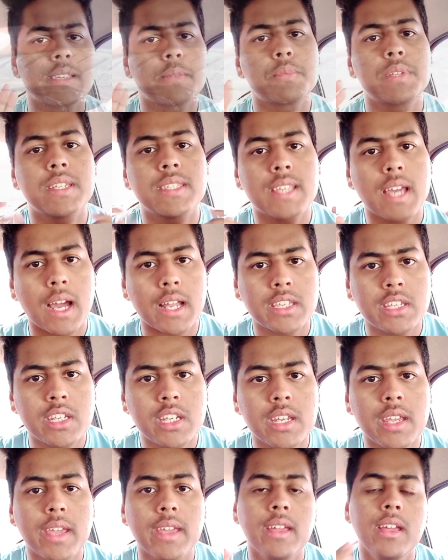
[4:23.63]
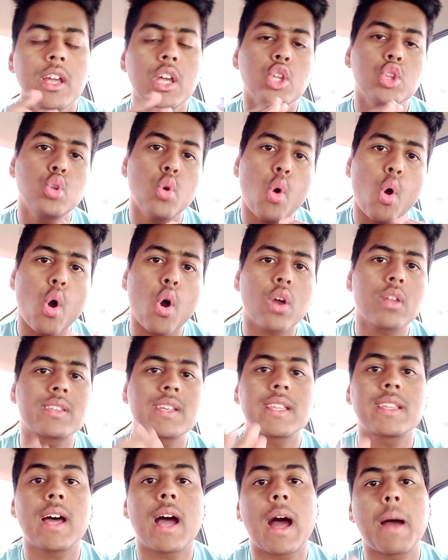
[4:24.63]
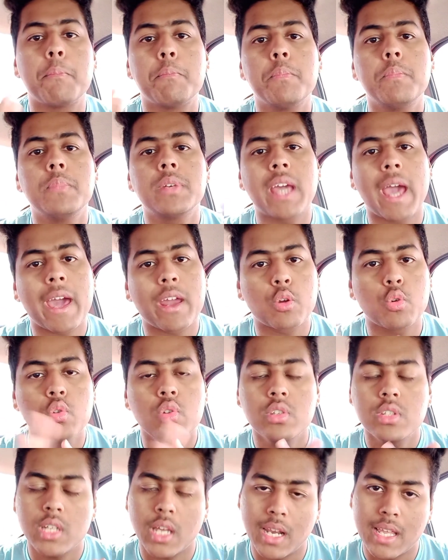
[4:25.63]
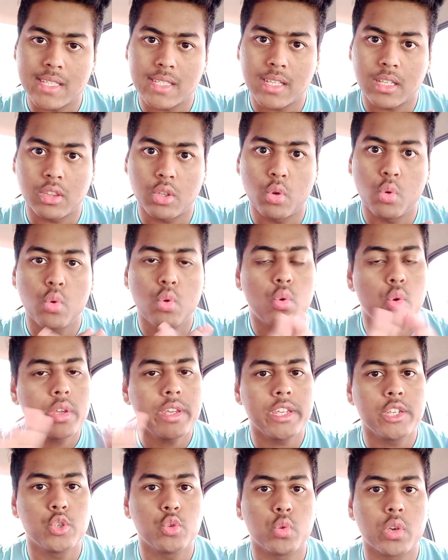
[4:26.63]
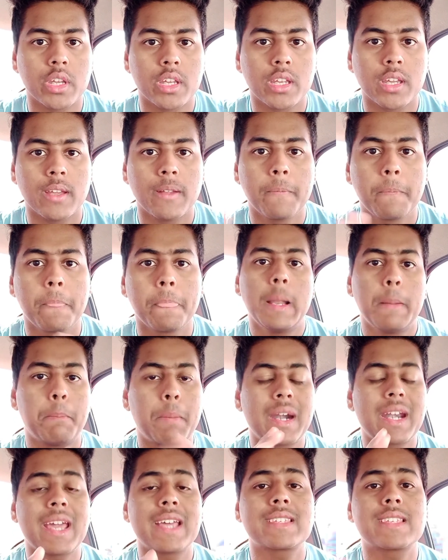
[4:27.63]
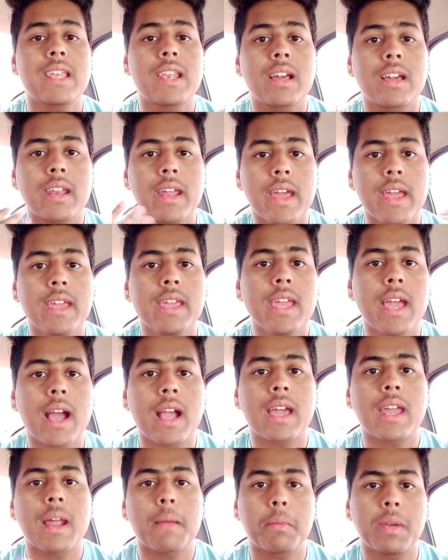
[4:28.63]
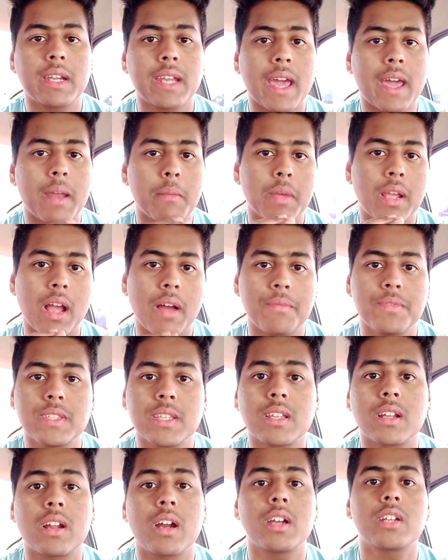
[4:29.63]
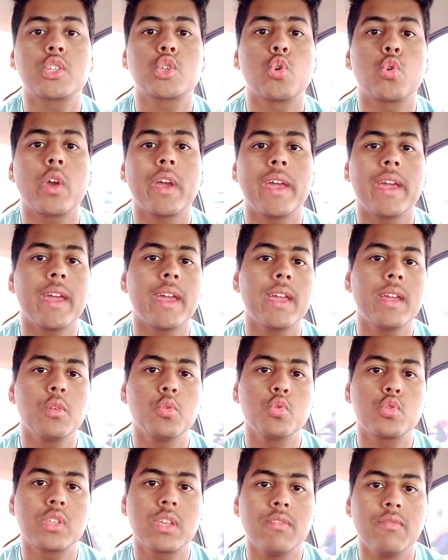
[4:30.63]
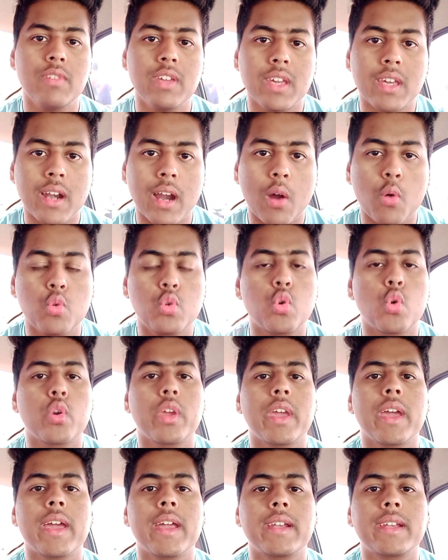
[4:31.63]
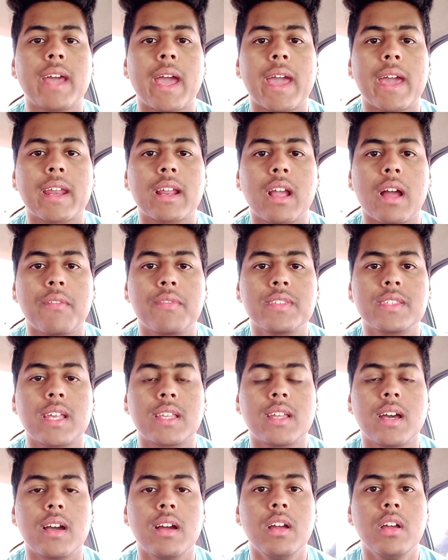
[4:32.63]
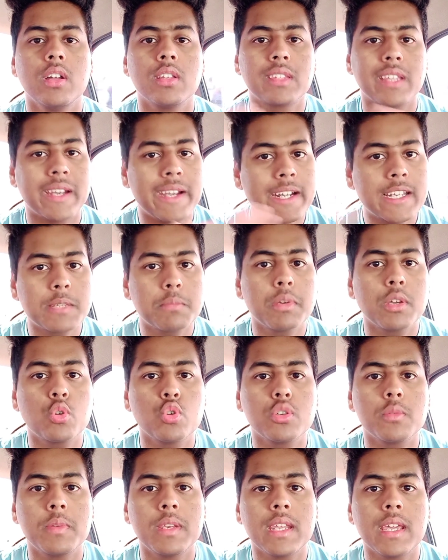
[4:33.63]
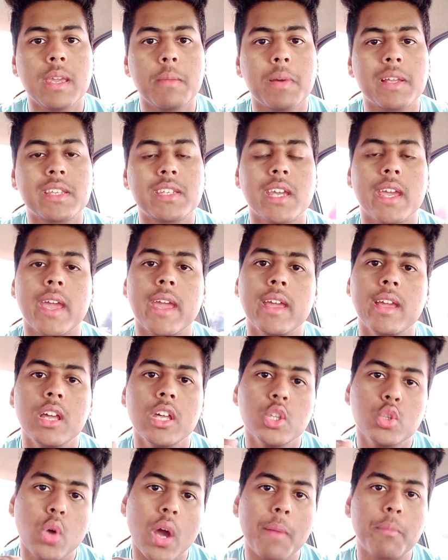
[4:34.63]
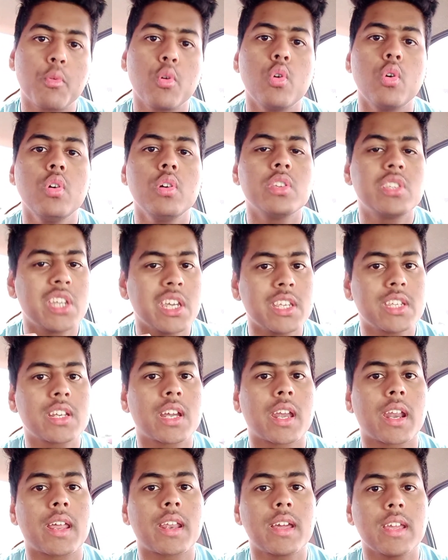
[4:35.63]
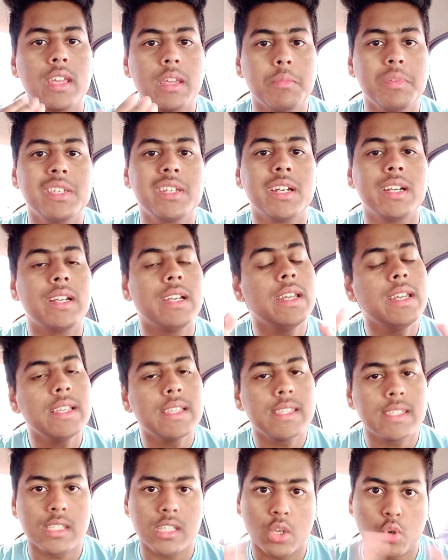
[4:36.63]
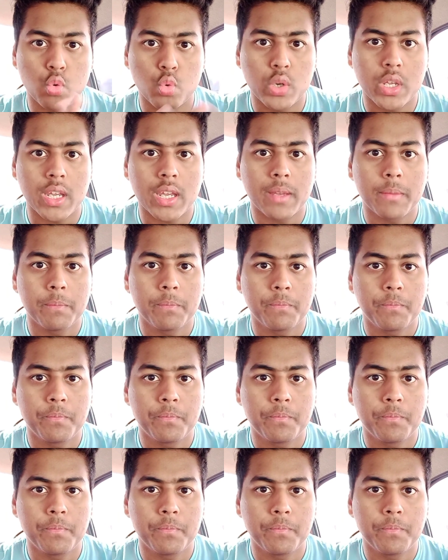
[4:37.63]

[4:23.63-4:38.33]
ये सब चीज़ें अच्छी है तो और ज़्यादा आप टायर को चला सकते हो कोई इशू नहीं है बट ऐसा लग रहा है कि अगर आपके टायर में काफ़ी ज़्यादा कट्स हो गए हैं उसकी वियर आउट हो गया है टायर काफ़ी ज़्यादा थ्रेड्स भी कुछ भी नहीं बचे हैं तो आपको चेंज कराना इमीजिएटली ज़रूरी है